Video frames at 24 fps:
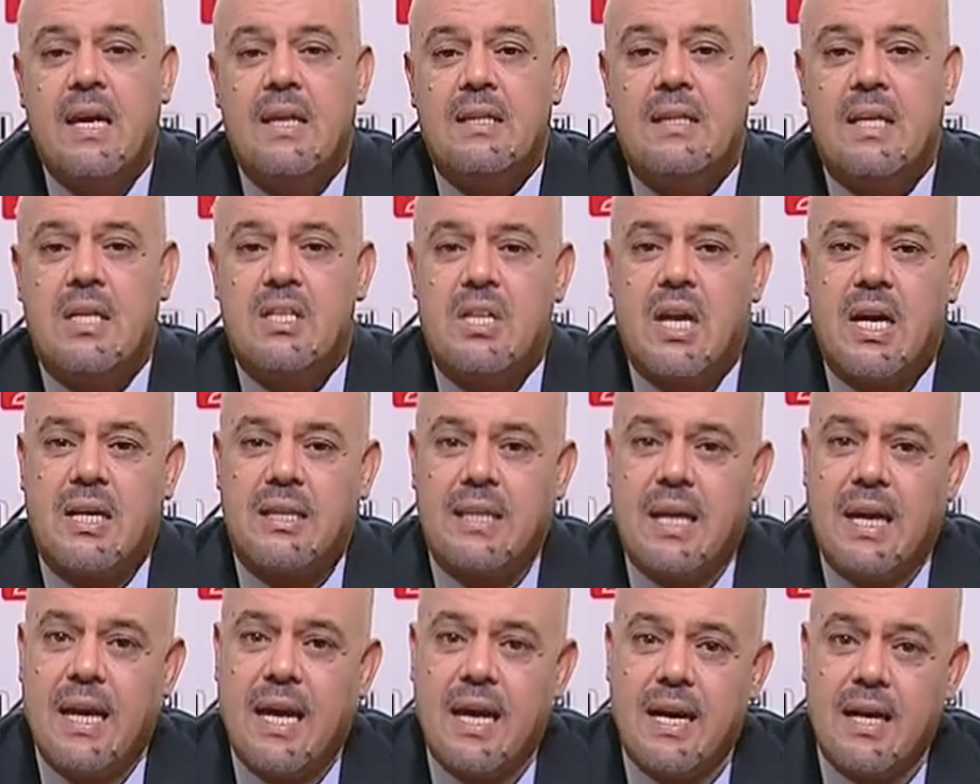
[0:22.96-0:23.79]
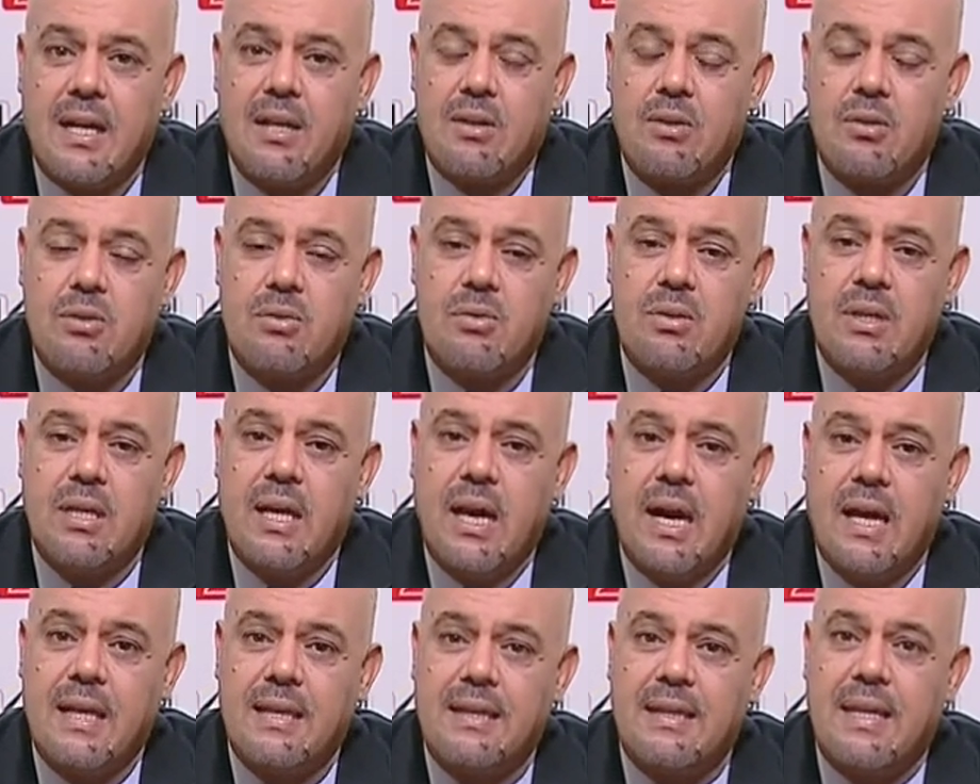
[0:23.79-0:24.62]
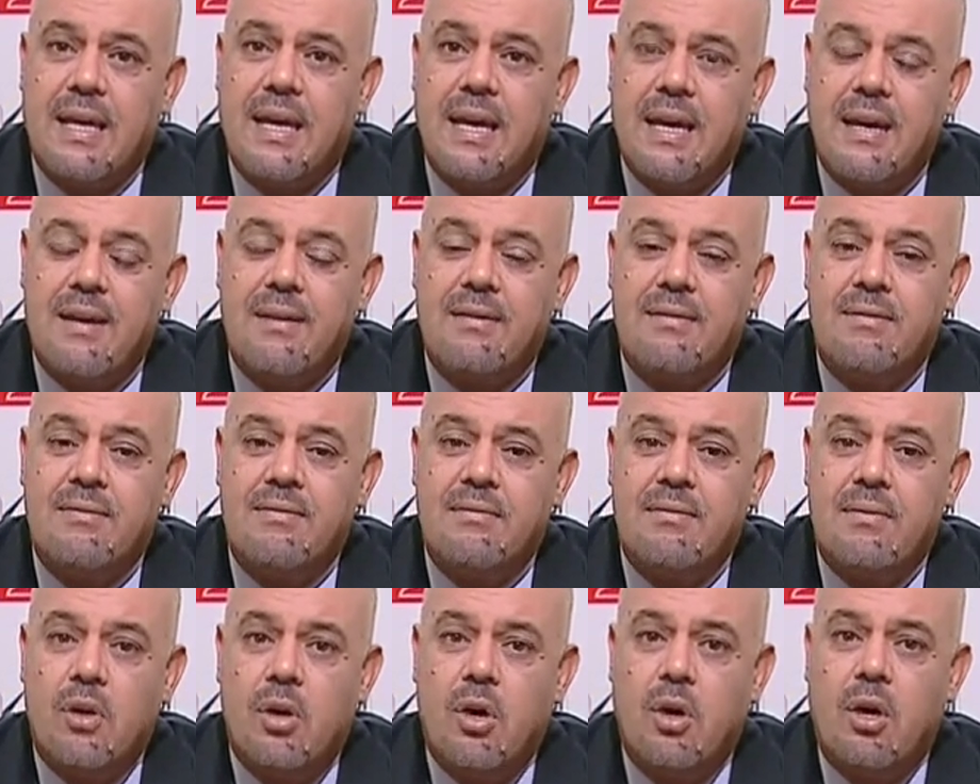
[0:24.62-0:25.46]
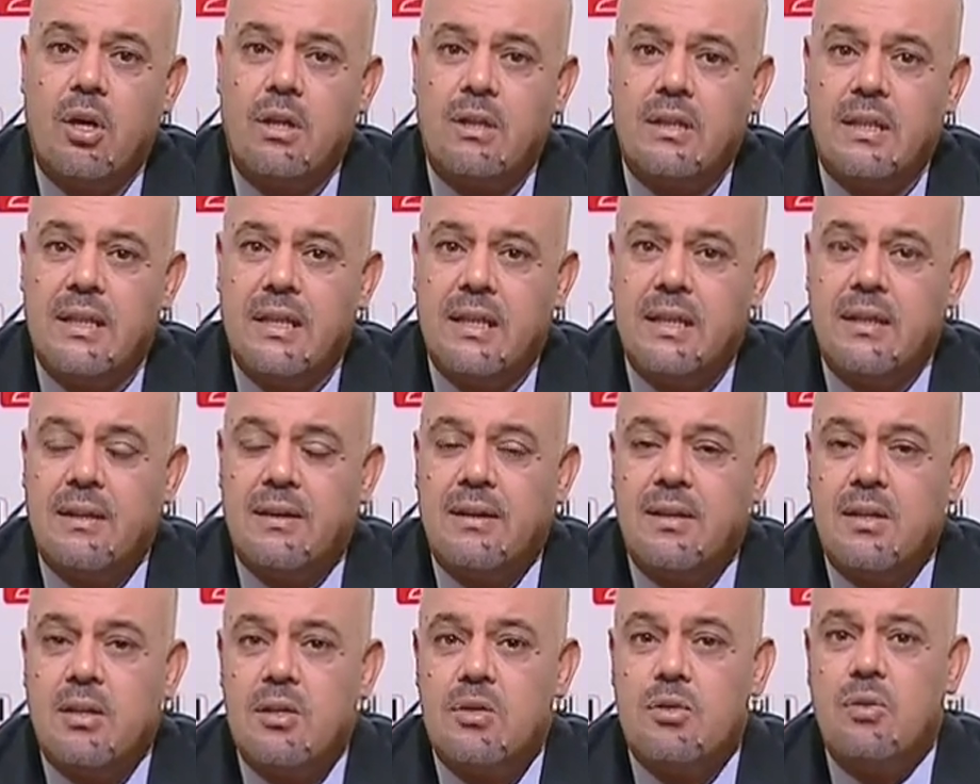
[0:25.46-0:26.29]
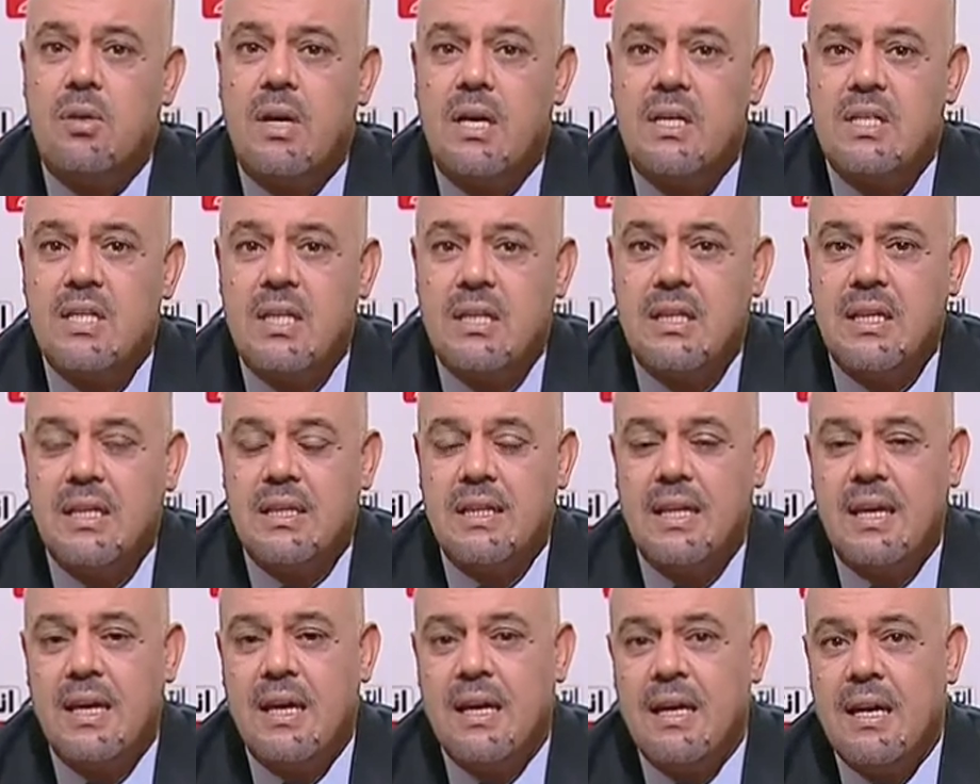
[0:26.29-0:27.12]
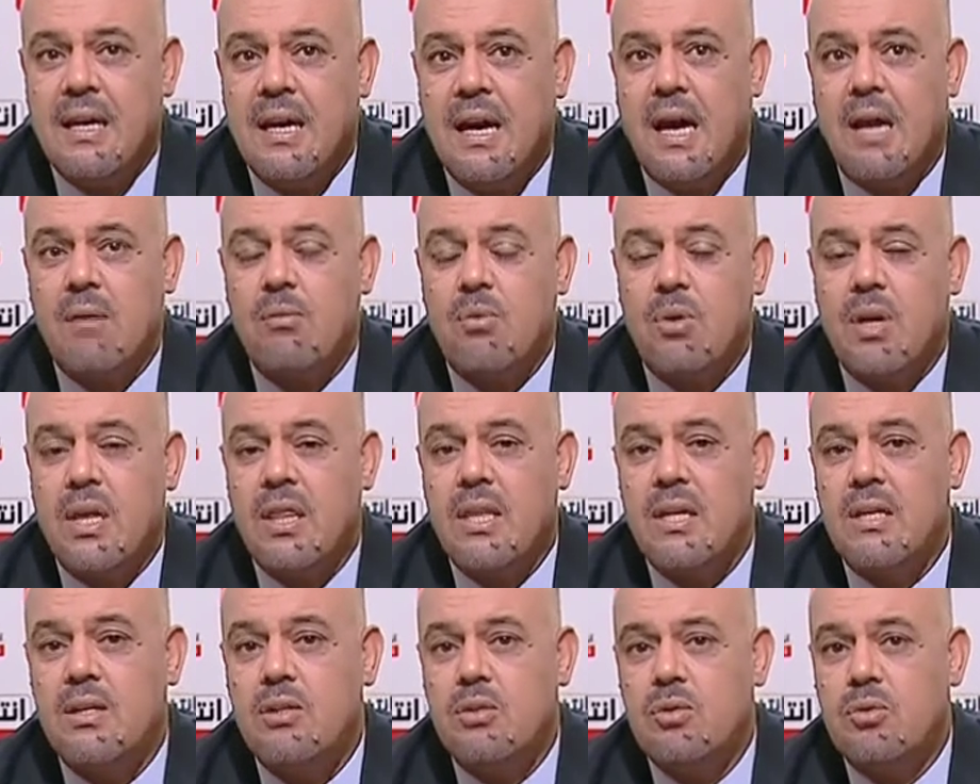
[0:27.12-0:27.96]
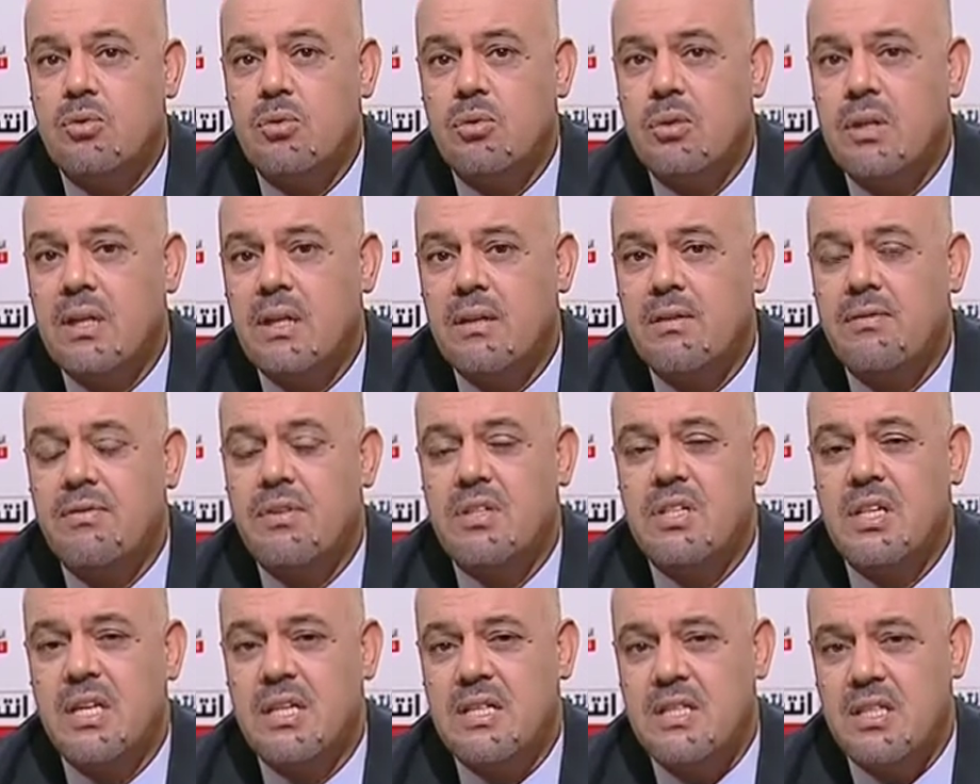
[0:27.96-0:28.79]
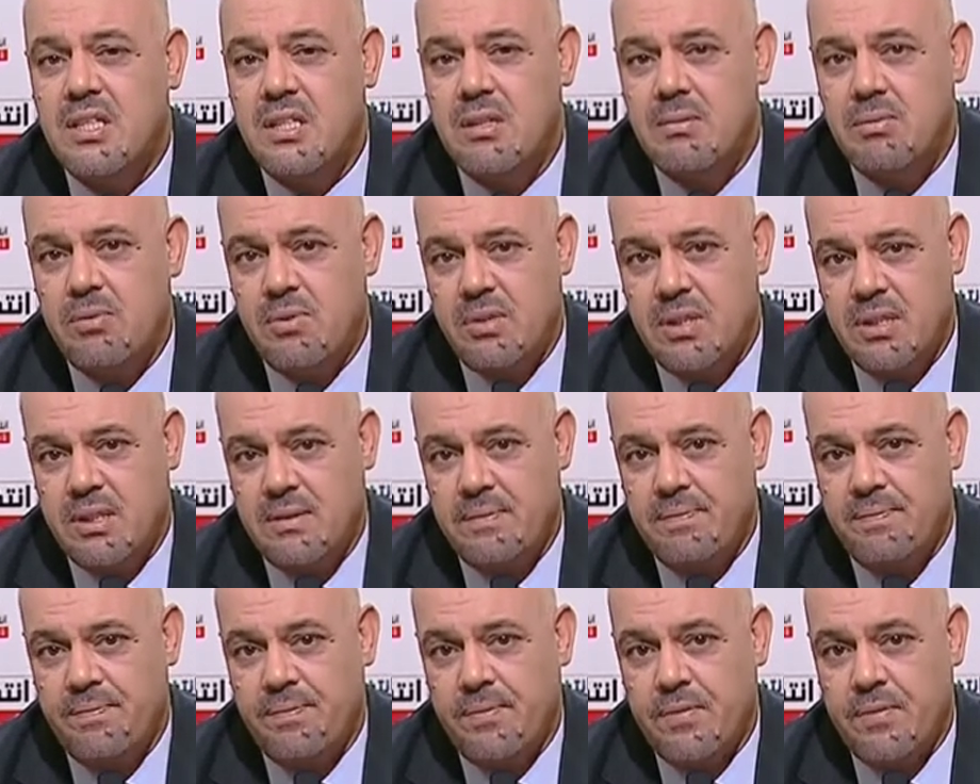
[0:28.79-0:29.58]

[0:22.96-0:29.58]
ترشحت على الحركة الدستورية حتى أعطي صورة جديدة على المناضل الدستوري في جهة سيدي بوزيد